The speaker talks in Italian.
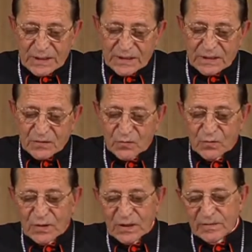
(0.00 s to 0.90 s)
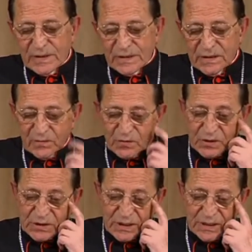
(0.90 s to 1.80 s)
che ciascuno è liberissimo
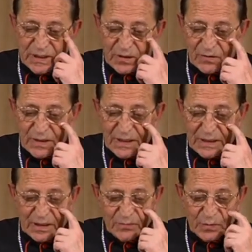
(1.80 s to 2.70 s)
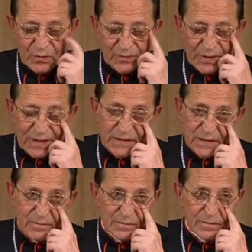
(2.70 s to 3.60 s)
di scegliere quella che più gli
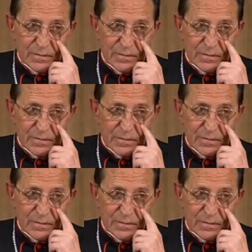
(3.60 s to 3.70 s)
piaccia.